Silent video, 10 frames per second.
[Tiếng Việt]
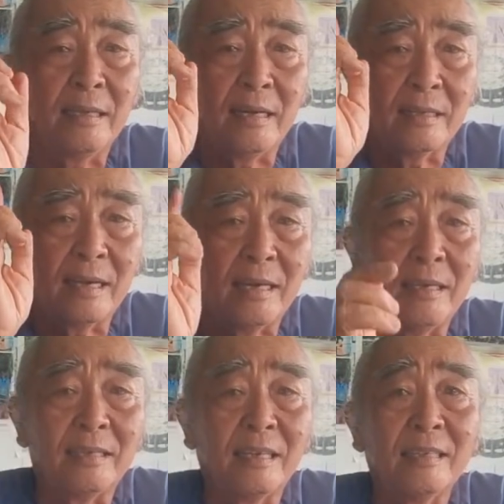chờ
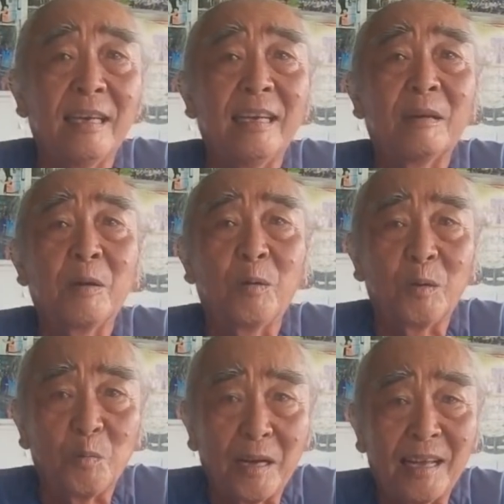thầy trở về lập hội
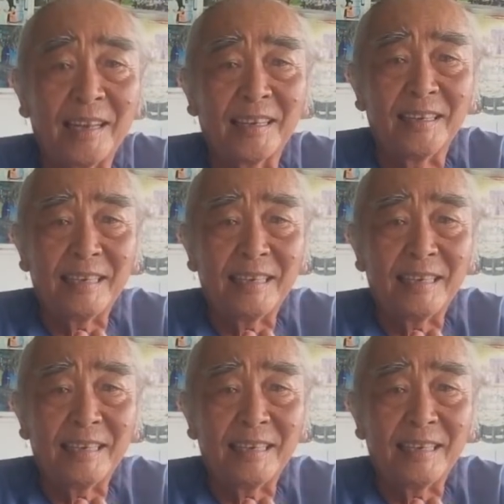long hoa kính